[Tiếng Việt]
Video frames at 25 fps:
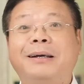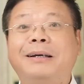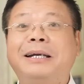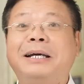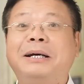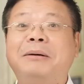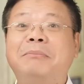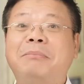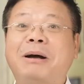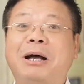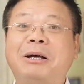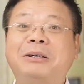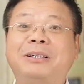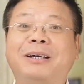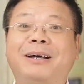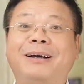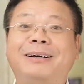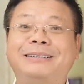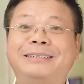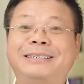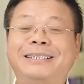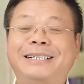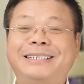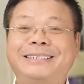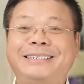đừng bao
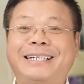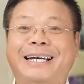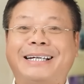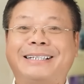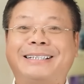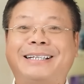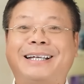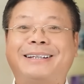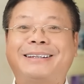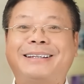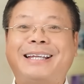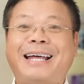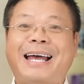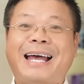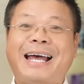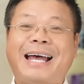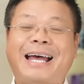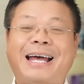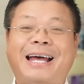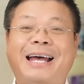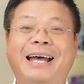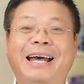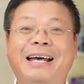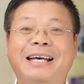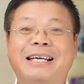giờ chia sẻ thật
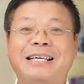thà